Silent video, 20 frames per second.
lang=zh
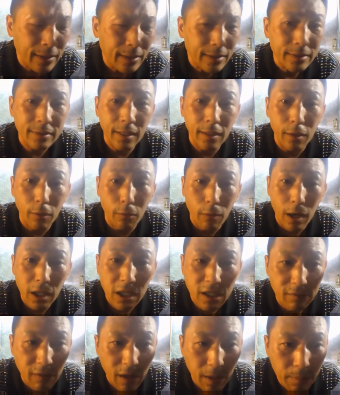再花
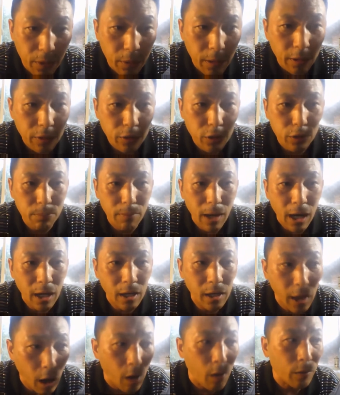十万美元去买
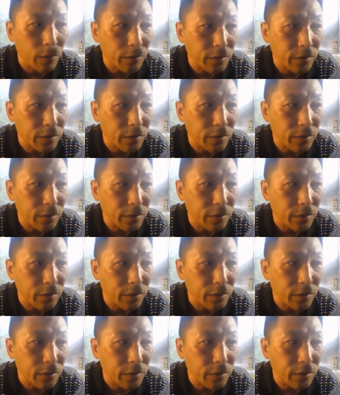料。